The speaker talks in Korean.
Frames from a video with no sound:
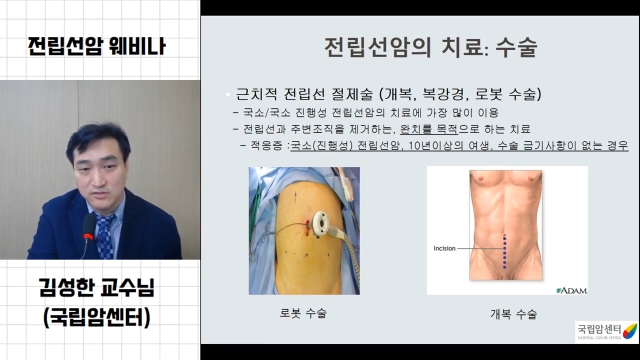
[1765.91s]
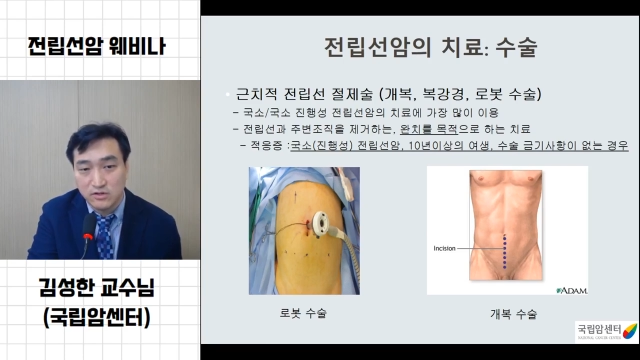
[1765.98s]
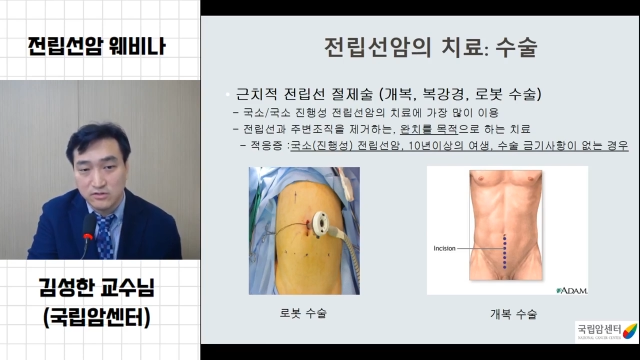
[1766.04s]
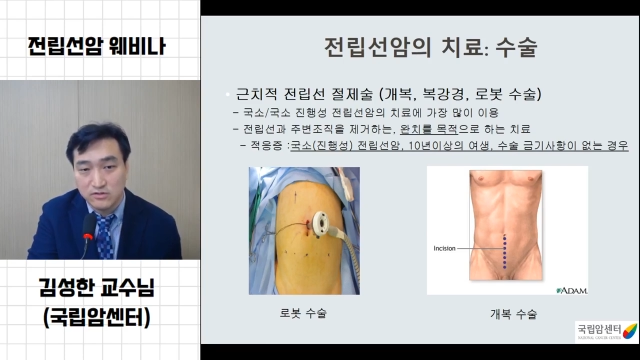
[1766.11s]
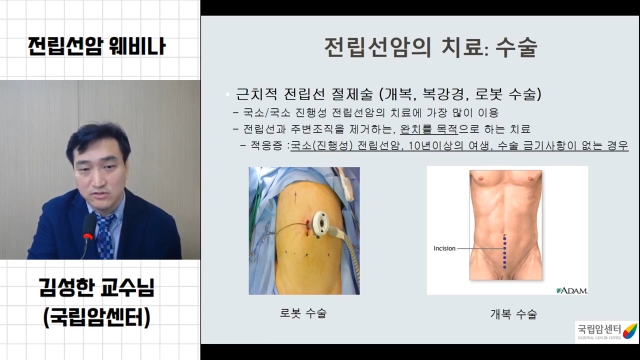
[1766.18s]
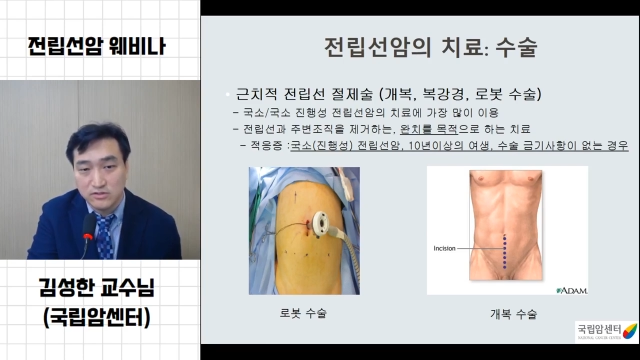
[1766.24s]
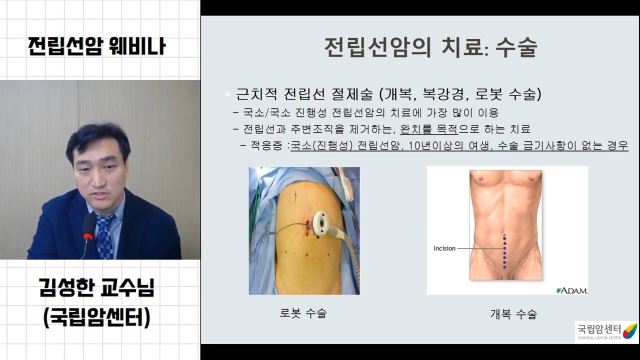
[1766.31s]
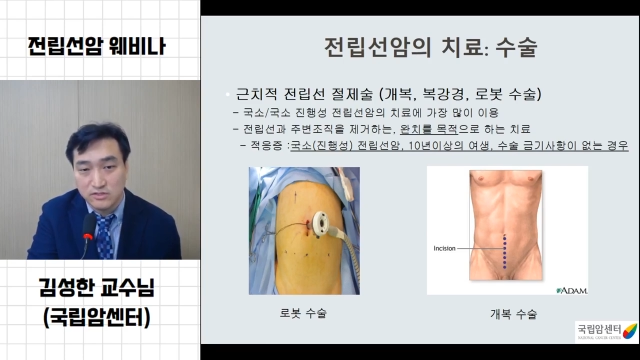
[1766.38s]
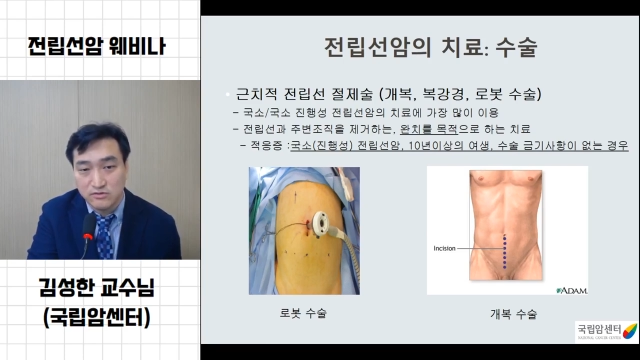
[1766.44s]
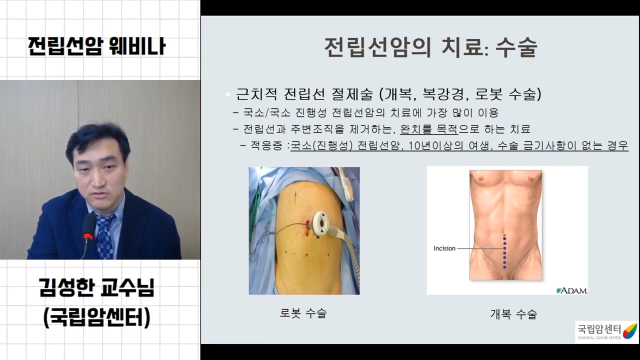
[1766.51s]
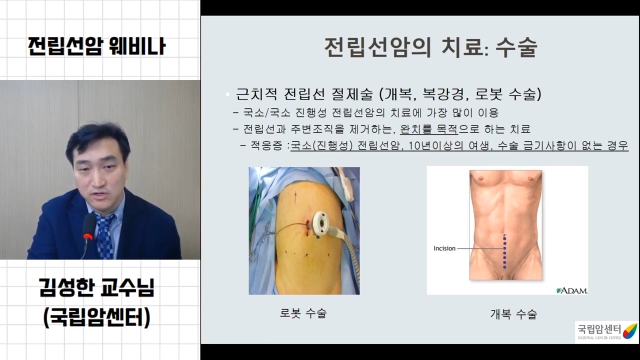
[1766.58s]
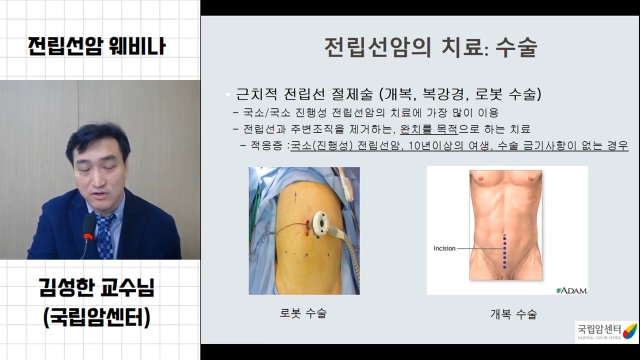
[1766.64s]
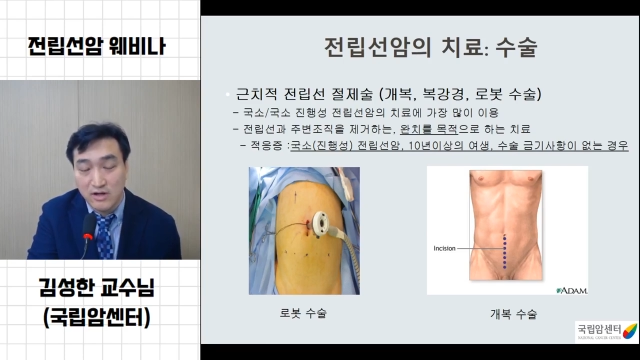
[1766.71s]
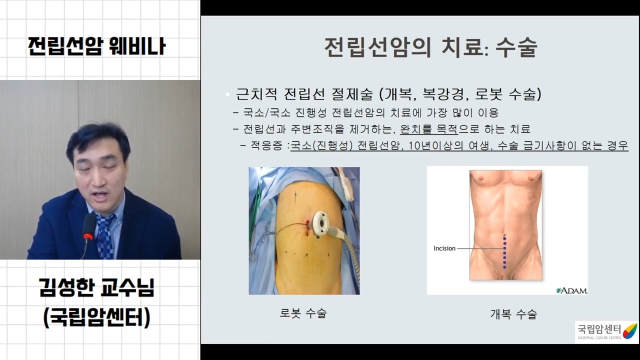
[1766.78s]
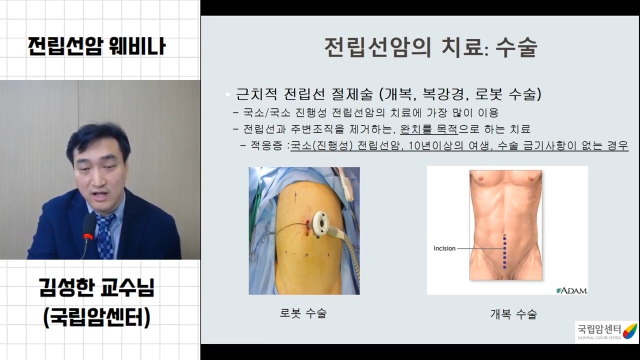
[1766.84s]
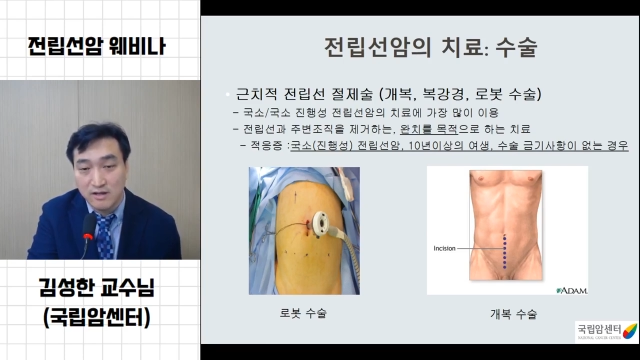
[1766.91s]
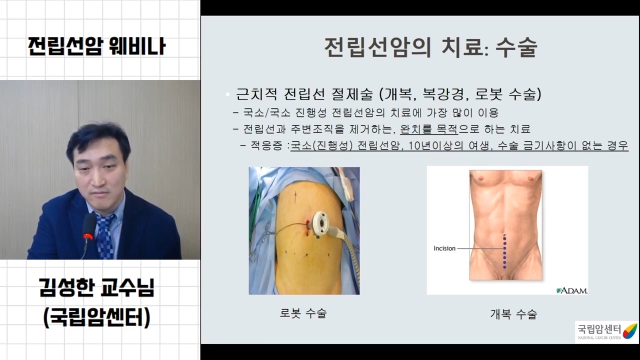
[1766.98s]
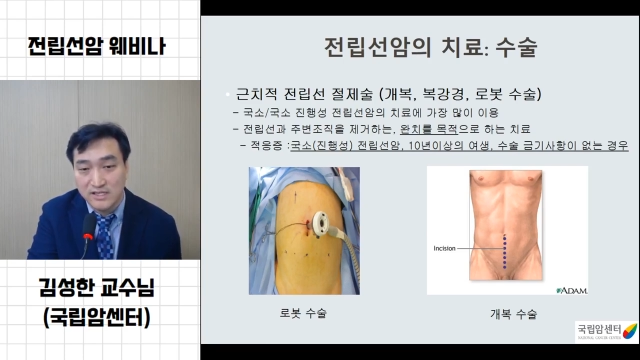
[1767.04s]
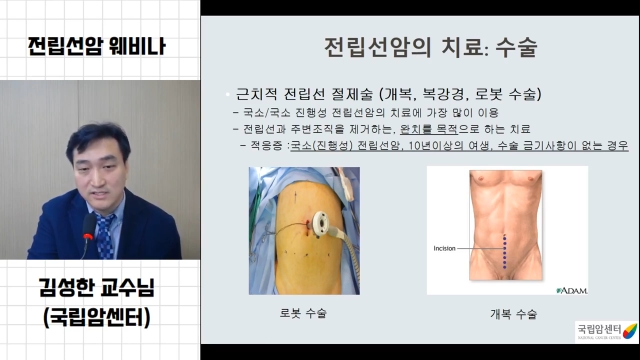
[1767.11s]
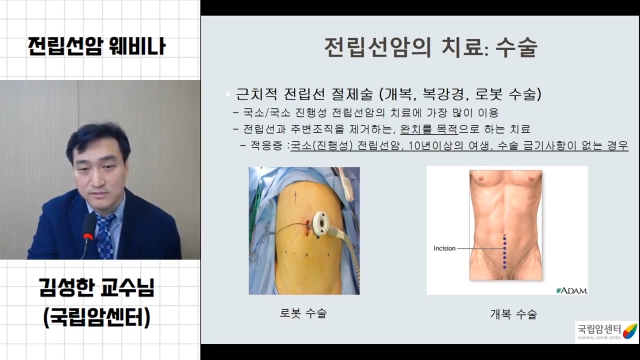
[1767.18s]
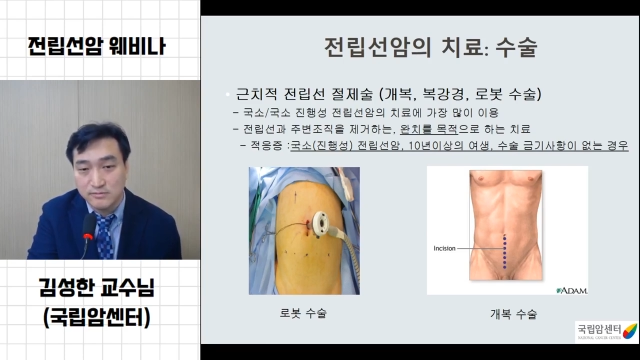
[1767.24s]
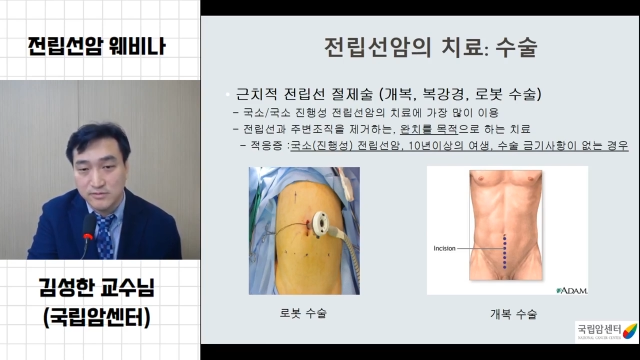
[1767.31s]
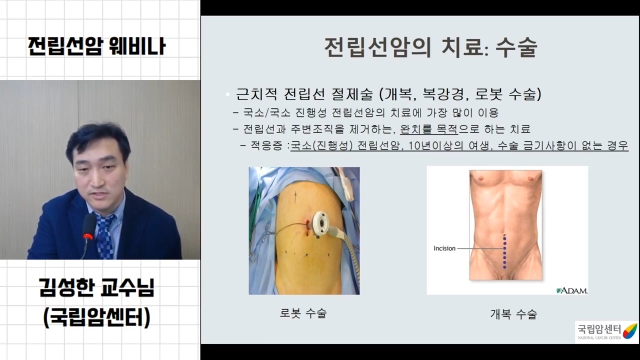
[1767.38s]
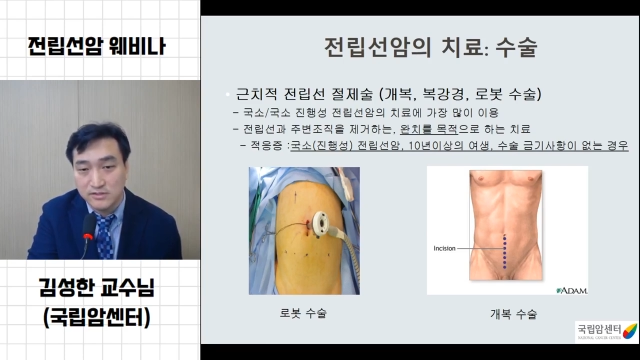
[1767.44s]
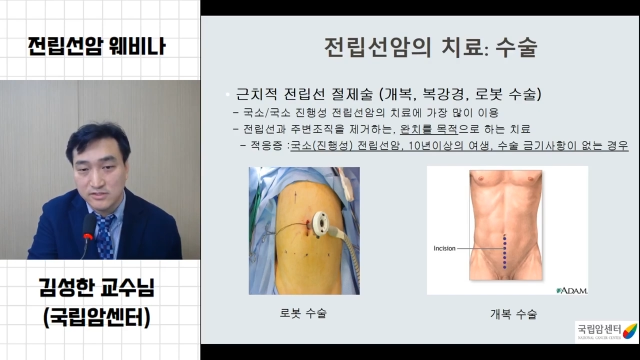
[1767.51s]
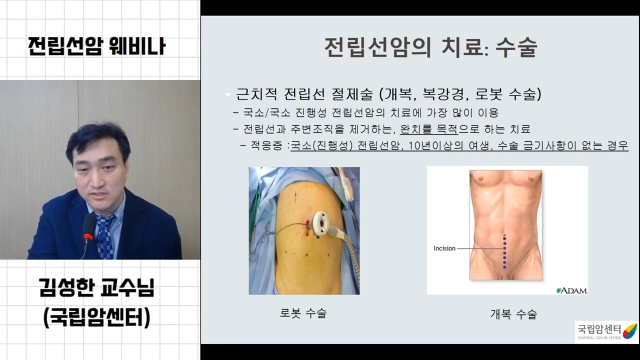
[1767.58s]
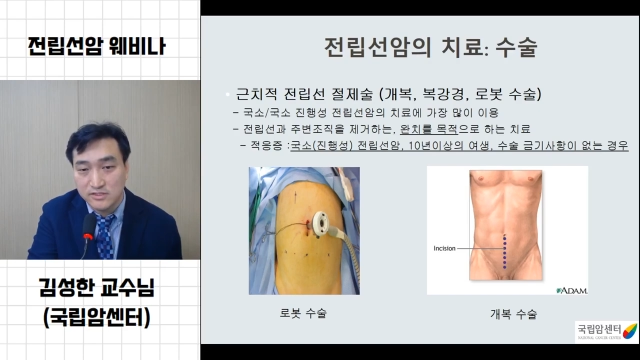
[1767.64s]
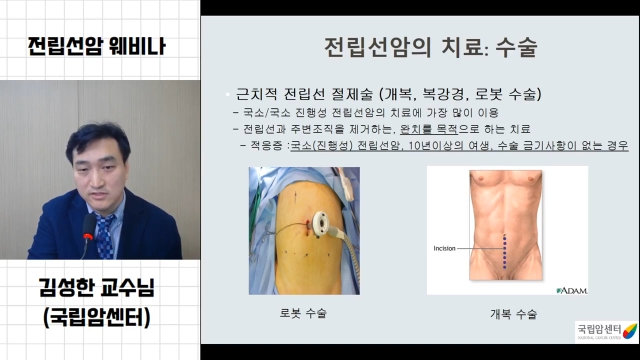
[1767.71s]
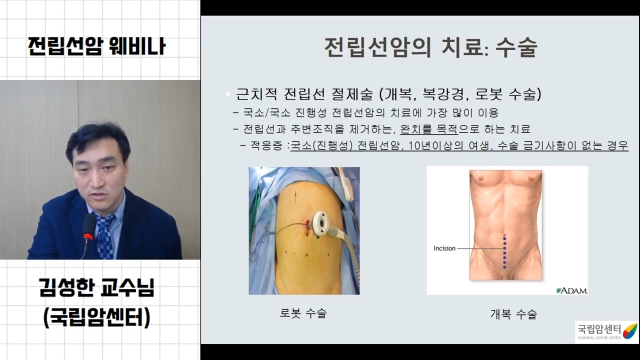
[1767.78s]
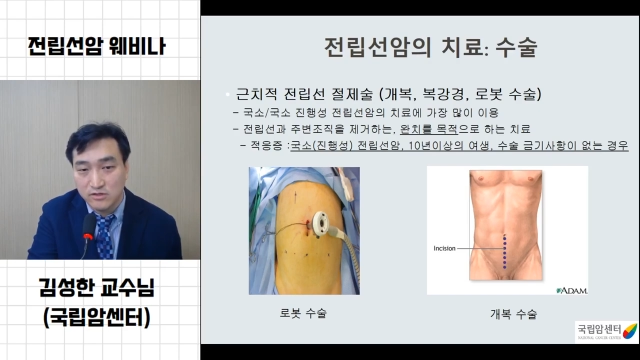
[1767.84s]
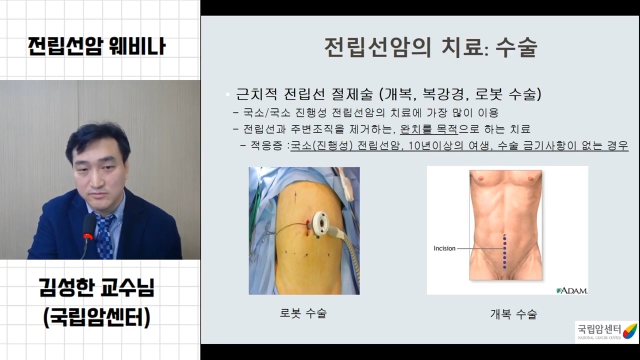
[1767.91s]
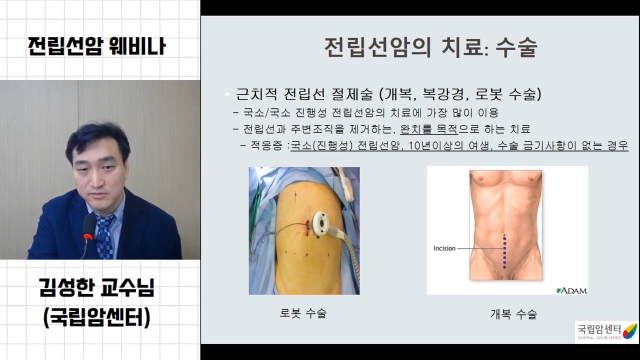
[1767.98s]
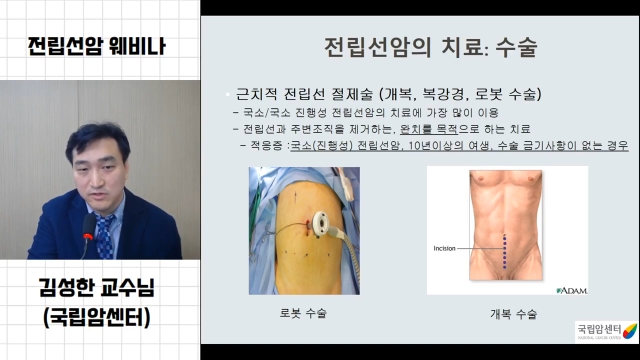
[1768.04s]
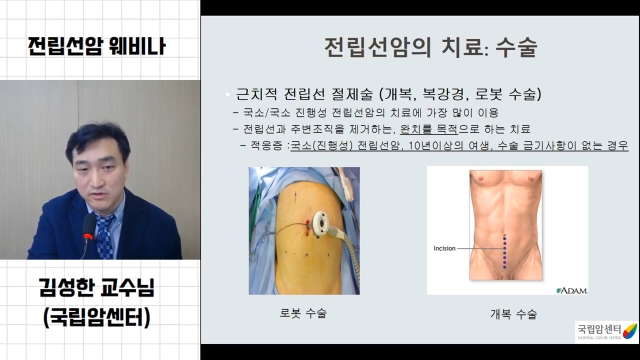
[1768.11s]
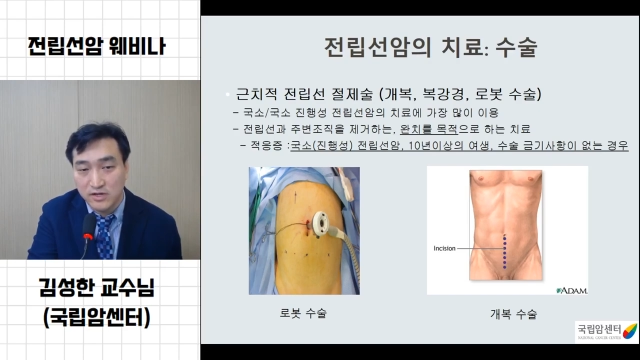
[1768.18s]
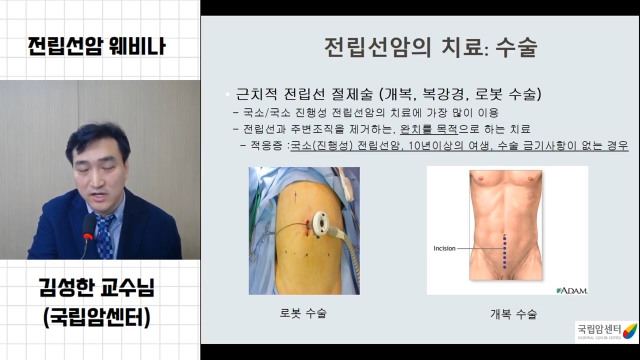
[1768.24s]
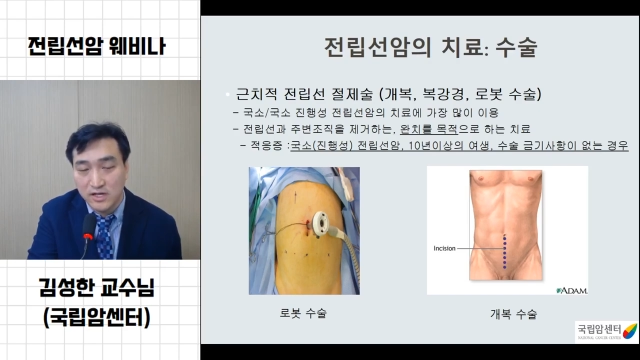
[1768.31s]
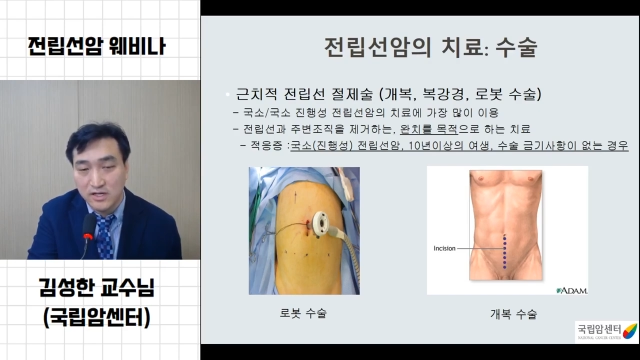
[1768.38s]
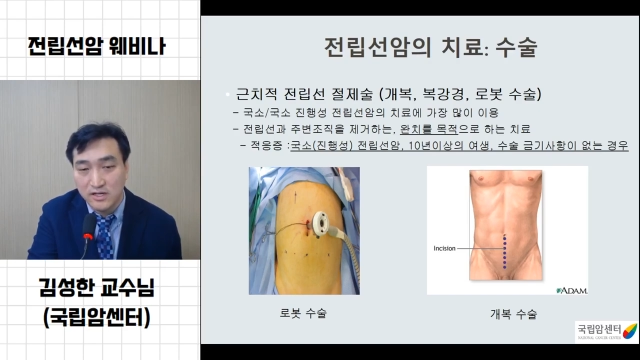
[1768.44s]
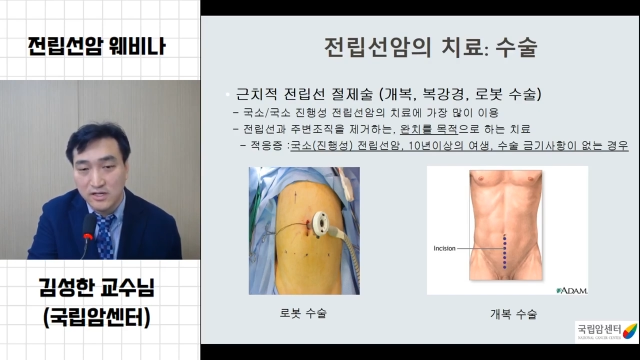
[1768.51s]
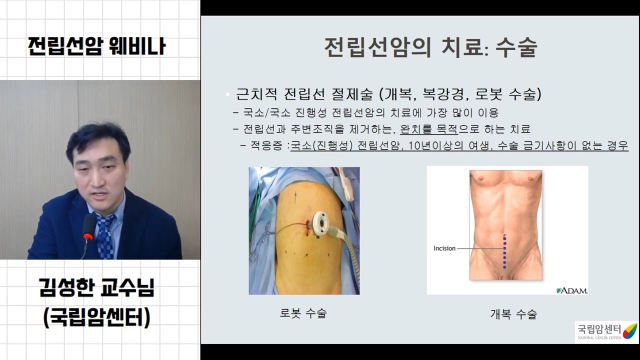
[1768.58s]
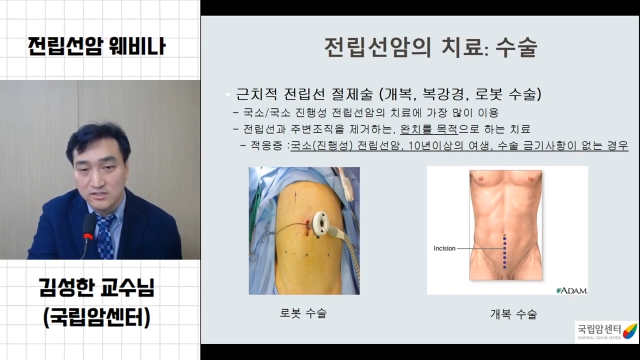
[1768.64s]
절제술이라고 아까 말씀드렸듯이 전립선과